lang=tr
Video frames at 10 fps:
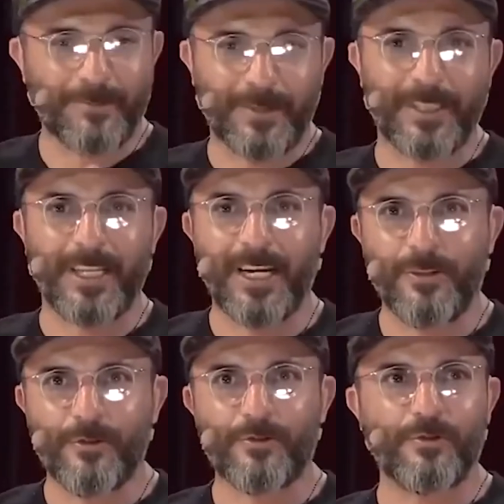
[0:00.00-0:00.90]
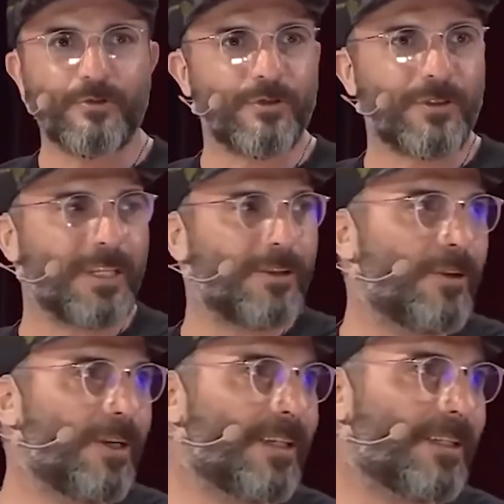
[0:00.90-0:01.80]
gibi ilerliyorsunuz. İşte Ama öyle.
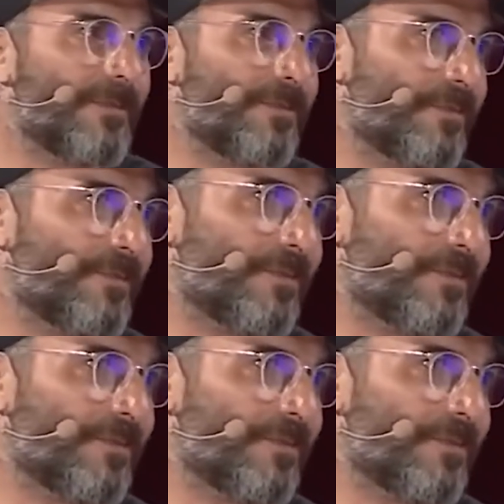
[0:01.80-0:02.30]
bir yandan bir